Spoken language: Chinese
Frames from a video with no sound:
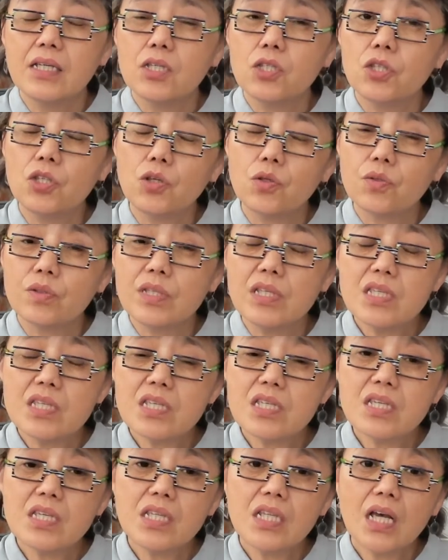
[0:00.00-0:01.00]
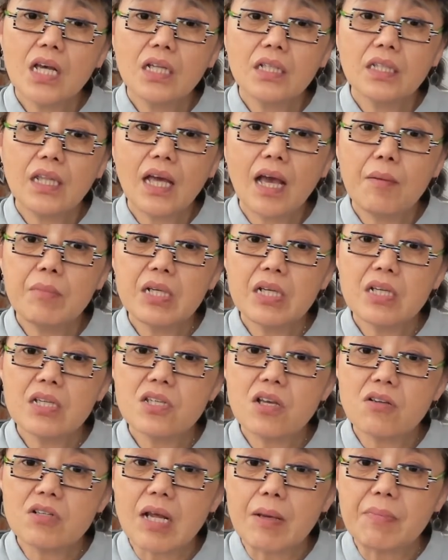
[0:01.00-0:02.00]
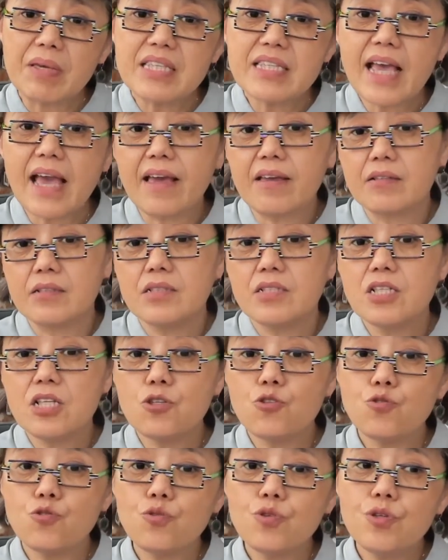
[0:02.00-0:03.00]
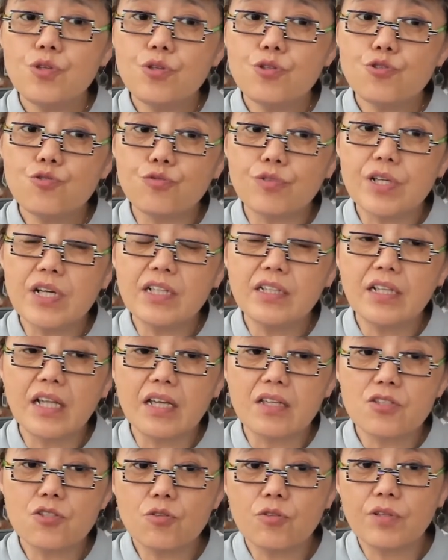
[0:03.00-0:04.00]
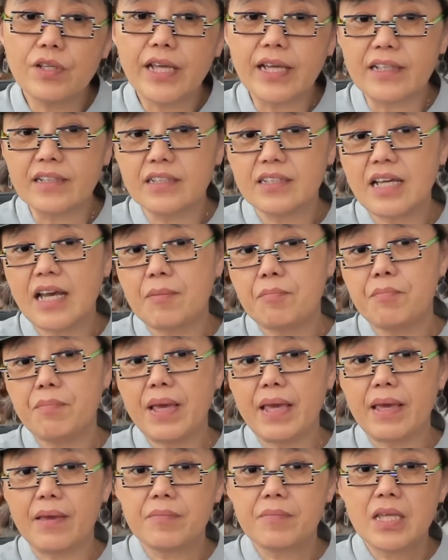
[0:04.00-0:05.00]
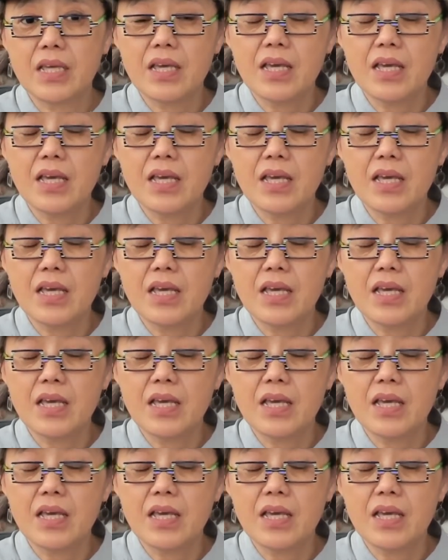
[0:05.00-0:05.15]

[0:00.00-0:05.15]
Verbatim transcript: 有一次呢，他们这个校长没在，这训育主任呢就领着他们背，